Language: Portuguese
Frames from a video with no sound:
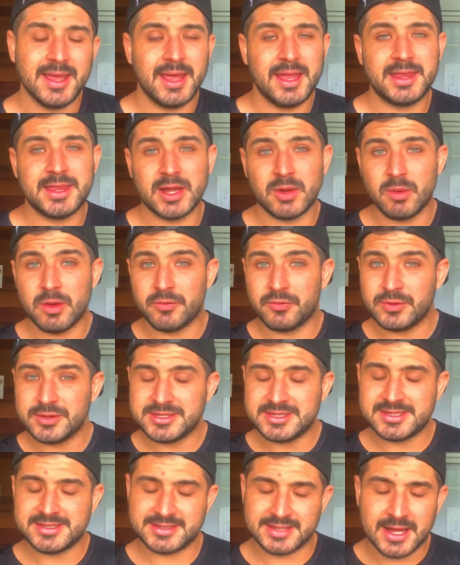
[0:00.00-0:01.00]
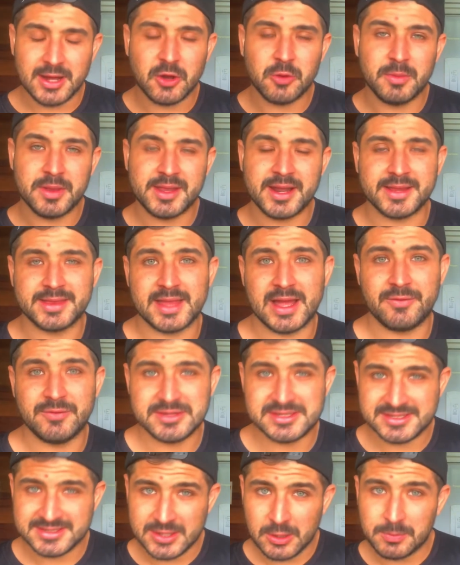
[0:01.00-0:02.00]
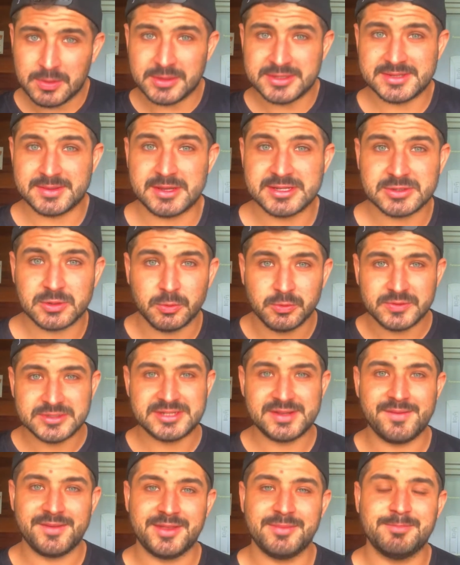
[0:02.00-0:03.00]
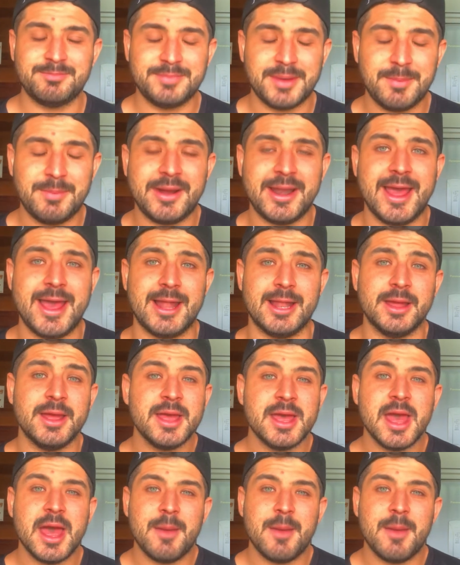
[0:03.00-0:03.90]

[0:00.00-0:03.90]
Então eu vou te ensinar como hidratar, vou te ensinar o próximo passo, como você prepara ela.